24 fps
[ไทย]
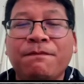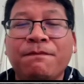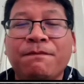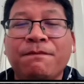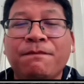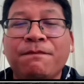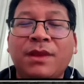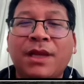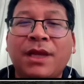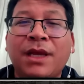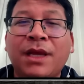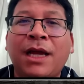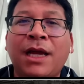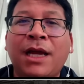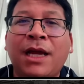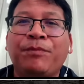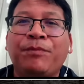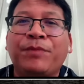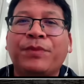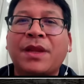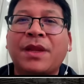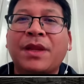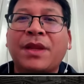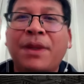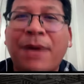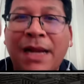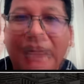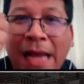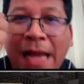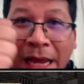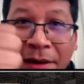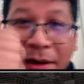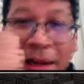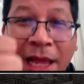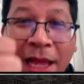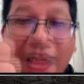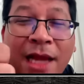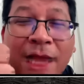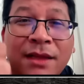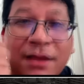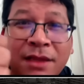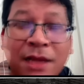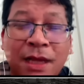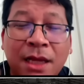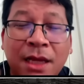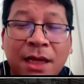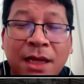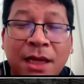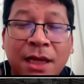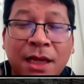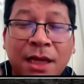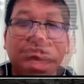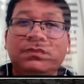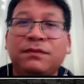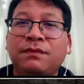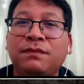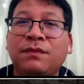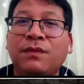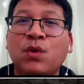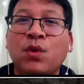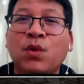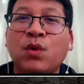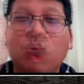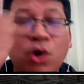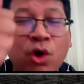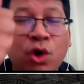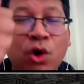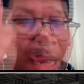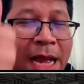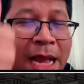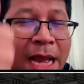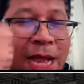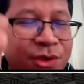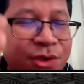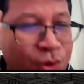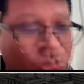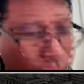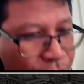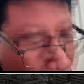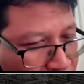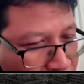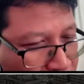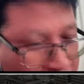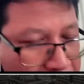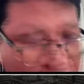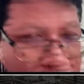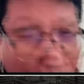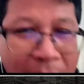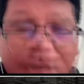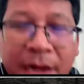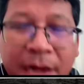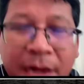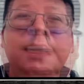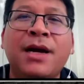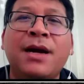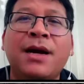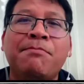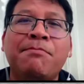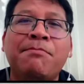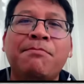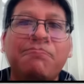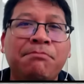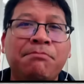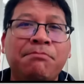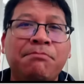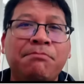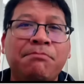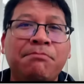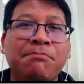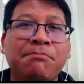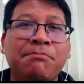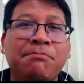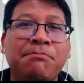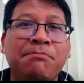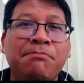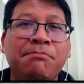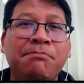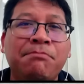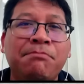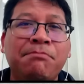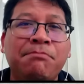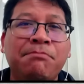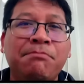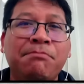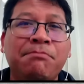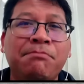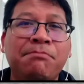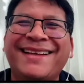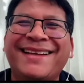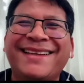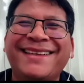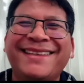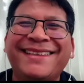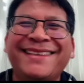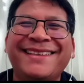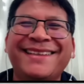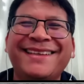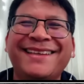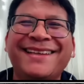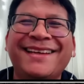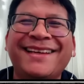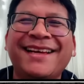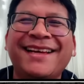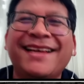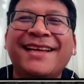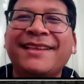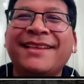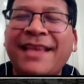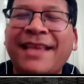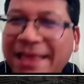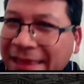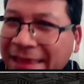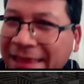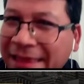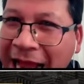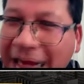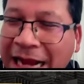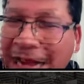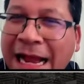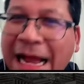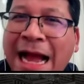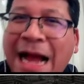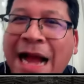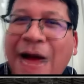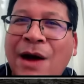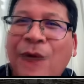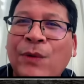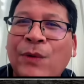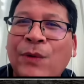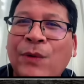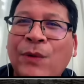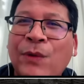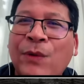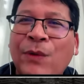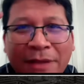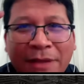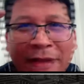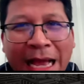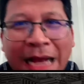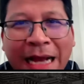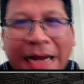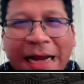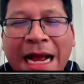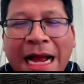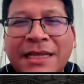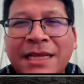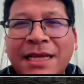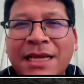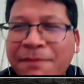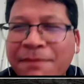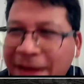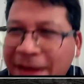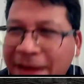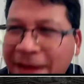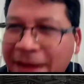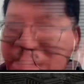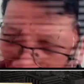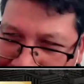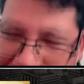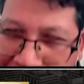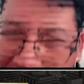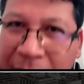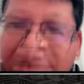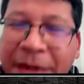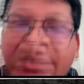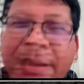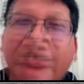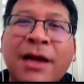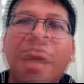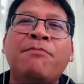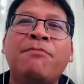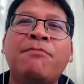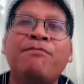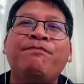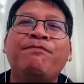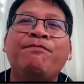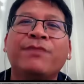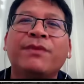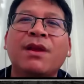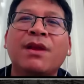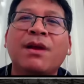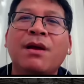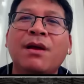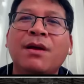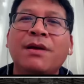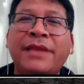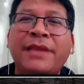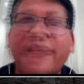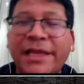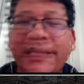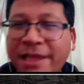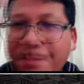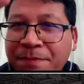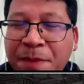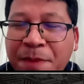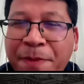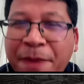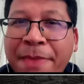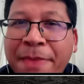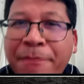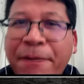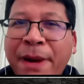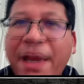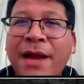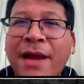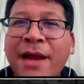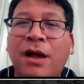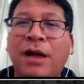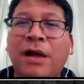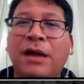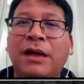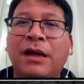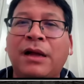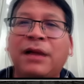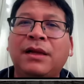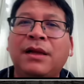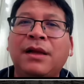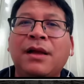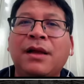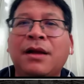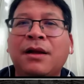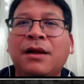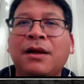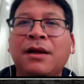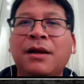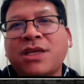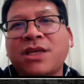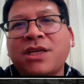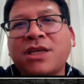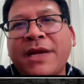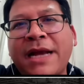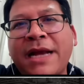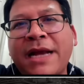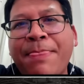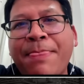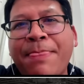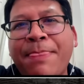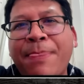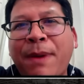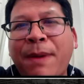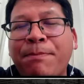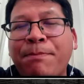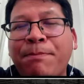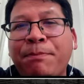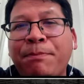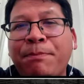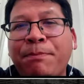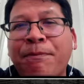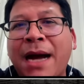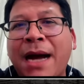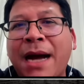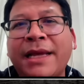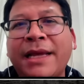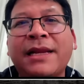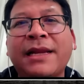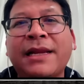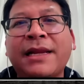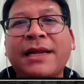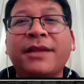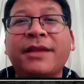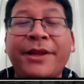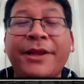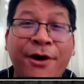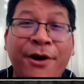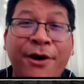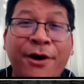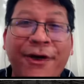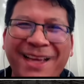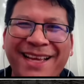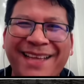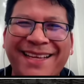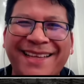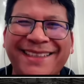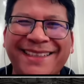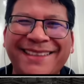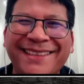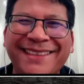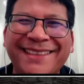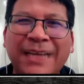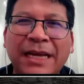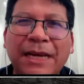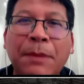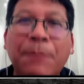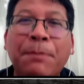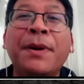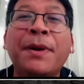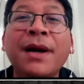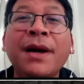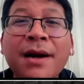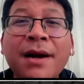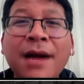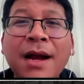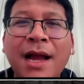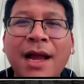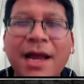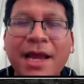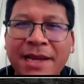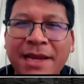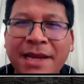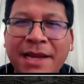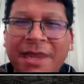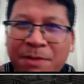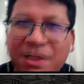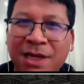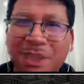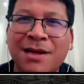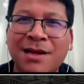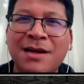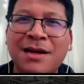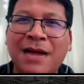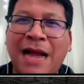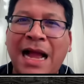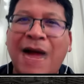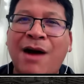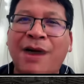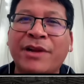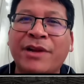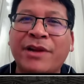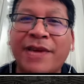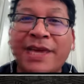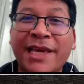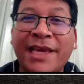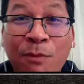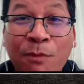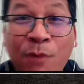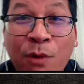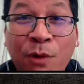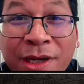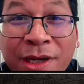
นะประการแรกหนึ่งอุดมการจุดยืนเหมือนเดิมไม่เปลี่ยนแปลงทิศทางข่าวแนวทางการทำงานเหมือนเดิมแต่จะมีเปลี่ยนแปลงก็ก็จะมีการปรับผังเล็กๆน้อยๆเพื่อให้นำเสนอข่าวได้เข้มข้นขึ้น